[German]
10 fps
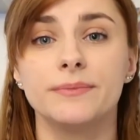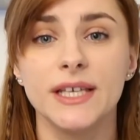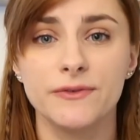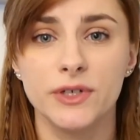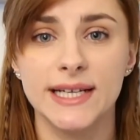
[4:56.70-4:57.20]

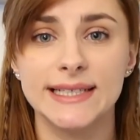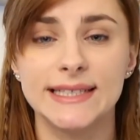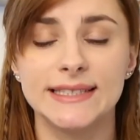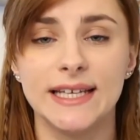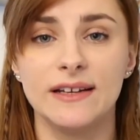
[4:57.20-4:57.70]
Mich würde
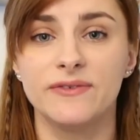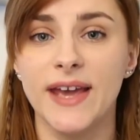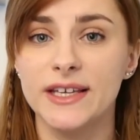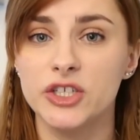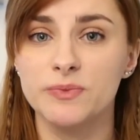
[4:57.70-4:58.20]
interessieren,
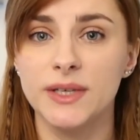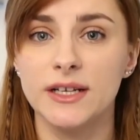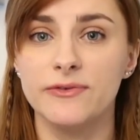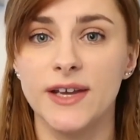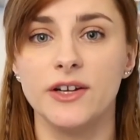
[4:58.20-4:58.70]
welche
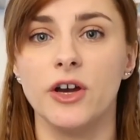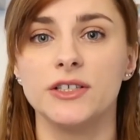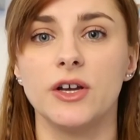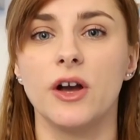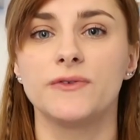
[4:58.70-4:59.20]
Spiele fehlen
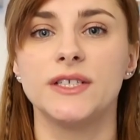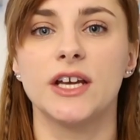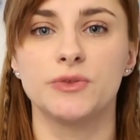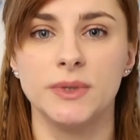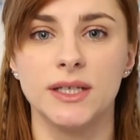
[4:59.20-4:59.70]
euch noch auf
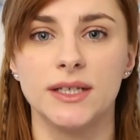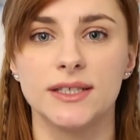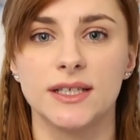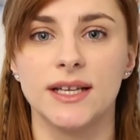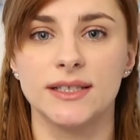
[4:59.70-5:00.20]
dieser
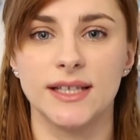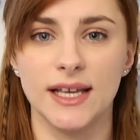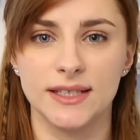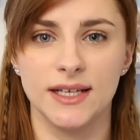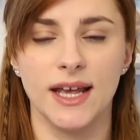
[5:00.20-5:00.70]
Spieleliste des
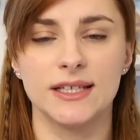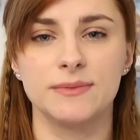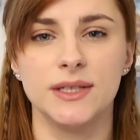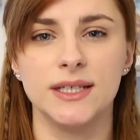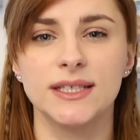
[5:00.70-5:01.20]

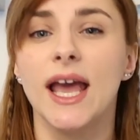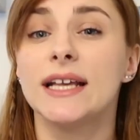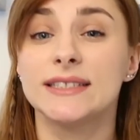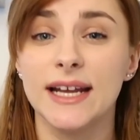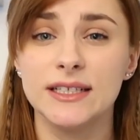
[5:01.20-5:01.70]
SNES e Minis?
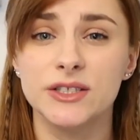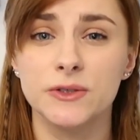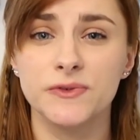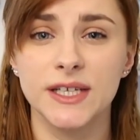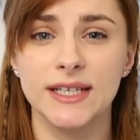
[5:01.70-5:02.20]
Seid ihr
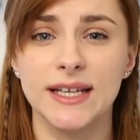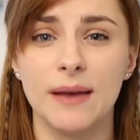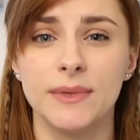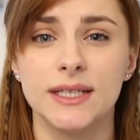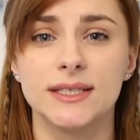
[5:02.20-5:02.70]
zufrieden
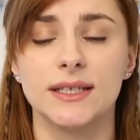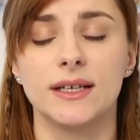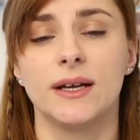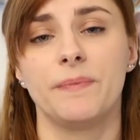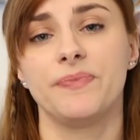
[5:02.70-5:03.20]
damit,
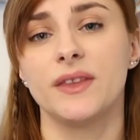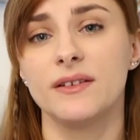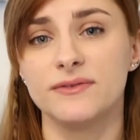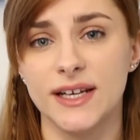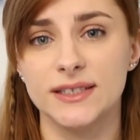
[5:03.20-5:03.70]
ähm,
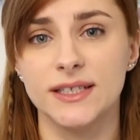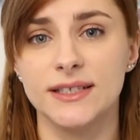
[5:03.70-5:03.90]
was